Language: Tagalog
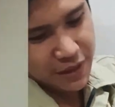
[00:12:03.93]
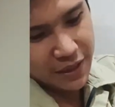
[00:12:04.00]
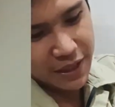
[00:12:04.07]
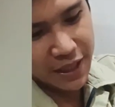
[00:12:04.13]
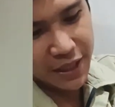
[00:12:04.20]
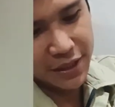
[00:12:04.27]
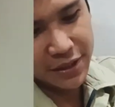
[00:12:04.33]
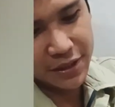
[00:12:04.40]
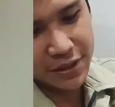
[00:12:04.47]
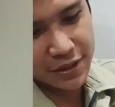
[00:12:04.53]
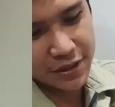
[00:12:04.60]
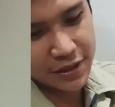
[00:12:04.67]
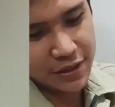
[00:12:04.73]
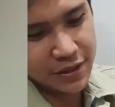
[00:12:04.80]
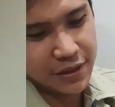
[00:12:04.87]
Last
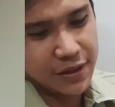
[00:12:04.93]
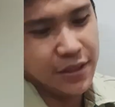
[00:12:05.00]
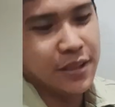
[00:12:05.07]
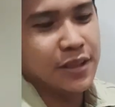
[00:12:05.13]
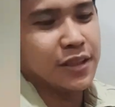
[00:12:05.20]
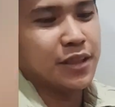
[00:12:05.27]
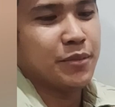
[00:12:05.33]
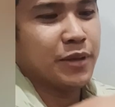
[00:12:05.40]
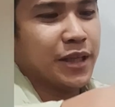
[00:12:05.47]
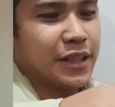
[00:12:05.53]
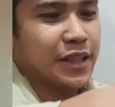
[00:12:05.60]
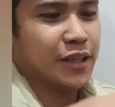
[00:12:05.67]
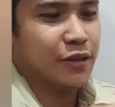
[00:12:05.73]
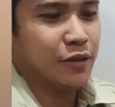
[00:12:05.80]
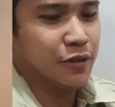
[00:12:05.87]
nga
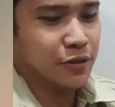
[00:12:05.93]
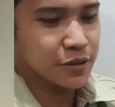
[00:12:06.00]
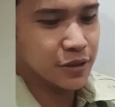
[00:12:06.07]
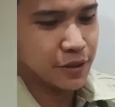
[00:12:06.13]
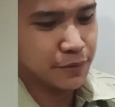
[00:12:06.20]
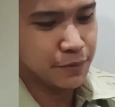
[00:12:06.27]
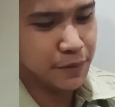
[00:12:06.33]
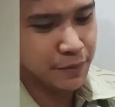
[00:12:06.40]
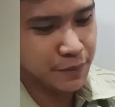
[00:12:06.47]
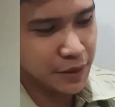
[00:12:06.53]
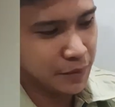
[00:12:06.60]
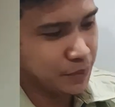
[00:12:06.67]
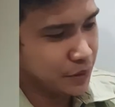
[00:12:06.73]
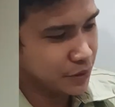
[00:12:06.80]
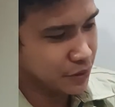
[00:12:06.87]
makadaog sa
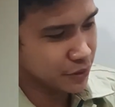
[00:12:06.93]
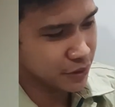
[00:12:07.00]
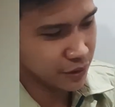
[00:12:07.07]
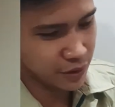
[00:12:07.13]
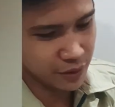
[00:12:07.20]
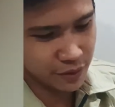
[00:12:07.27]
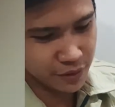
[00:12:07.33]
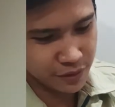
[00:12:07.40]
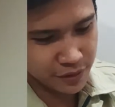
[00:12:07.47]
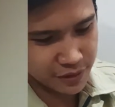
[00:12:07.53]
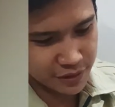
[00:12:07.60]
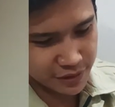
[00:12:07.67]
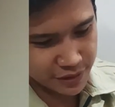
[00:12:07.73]
50 pesos load.